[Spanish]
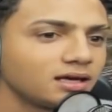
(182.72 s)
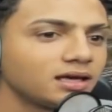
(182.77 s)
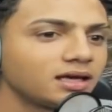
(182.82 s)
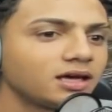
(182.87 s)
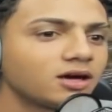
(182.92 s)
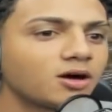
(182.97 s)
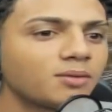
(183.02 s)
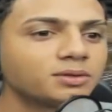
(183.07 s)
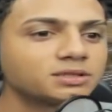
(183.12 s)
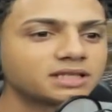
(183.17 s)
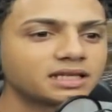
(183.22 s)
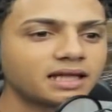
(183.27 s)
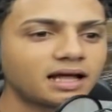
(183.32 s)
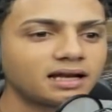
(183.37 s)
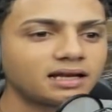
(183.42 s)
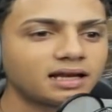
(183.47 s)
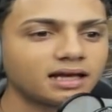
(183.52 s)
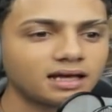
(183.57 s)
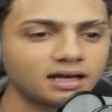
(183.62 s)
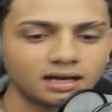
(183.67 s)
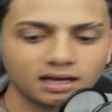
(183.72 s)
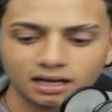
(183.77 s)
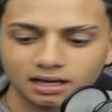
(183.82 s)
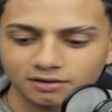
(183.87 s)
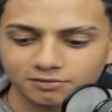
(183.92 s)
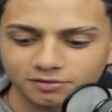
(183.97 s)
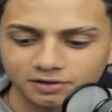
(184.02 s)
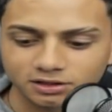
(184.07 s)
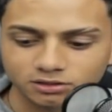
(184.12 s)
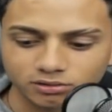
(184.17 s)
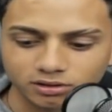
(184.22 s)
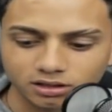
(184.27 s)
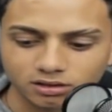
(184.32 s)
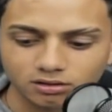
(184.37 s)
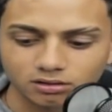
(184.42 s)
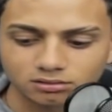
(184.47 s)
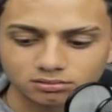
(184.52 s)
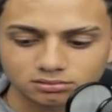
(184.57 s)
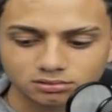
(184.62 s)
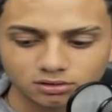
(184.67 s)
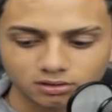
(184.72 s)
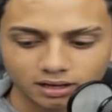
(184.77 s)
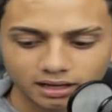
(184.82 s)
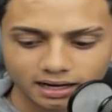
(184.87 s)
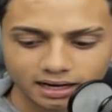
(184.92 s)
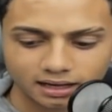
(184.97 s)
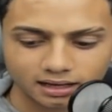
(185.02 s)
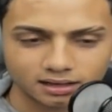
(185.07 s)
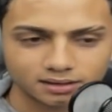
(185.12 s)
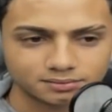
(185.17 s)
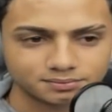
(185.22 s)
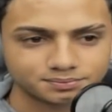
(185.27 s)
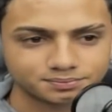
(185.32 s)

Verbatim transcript: ¿Y cómo se da el, el, featuring con, Jaraca?